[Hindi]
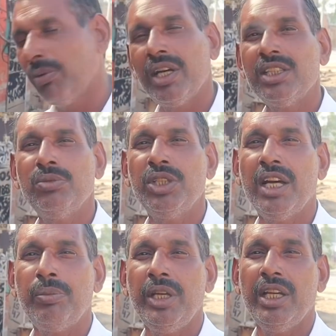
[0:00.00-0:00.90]
तो हमारे
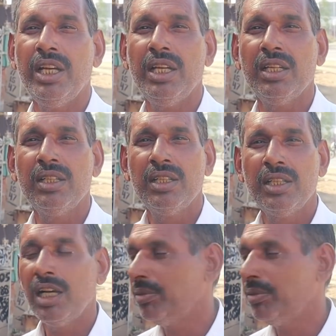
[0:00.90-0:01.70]
जमींदार पे ही है हम्म।